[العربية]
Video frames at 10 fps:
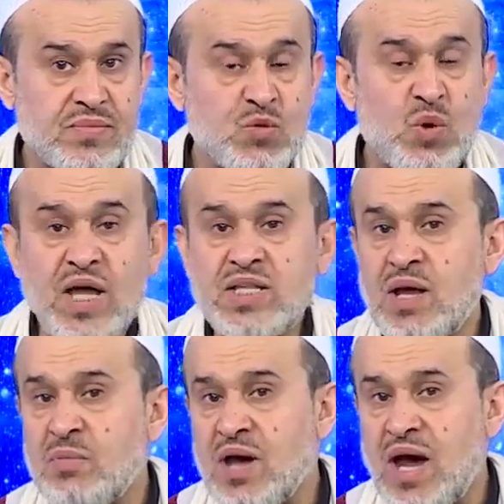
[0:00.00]
وأن
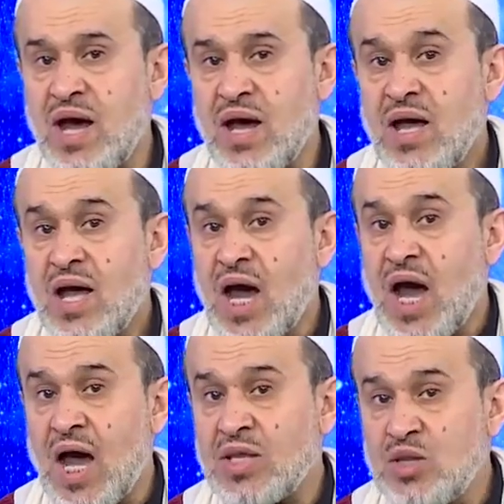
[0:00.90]
تبقى
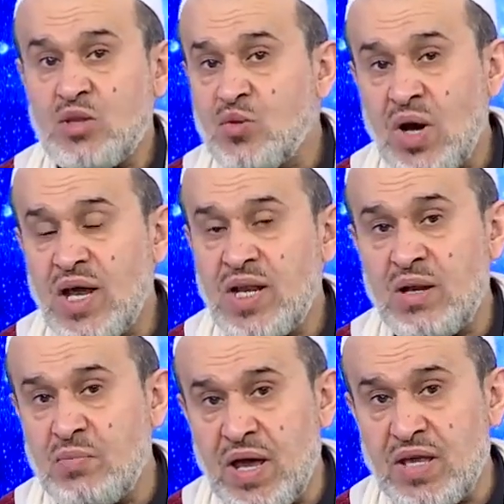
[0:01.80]
أحاديث أهل
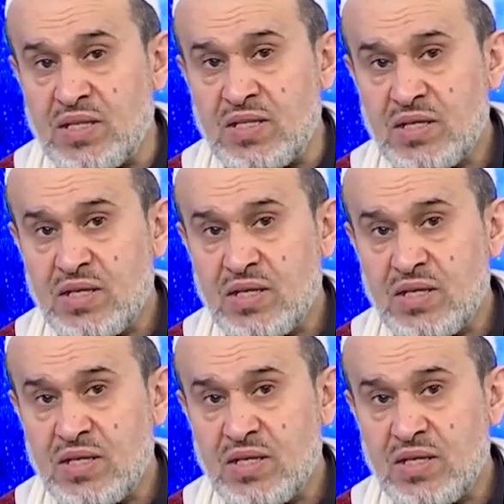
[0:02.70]
البيت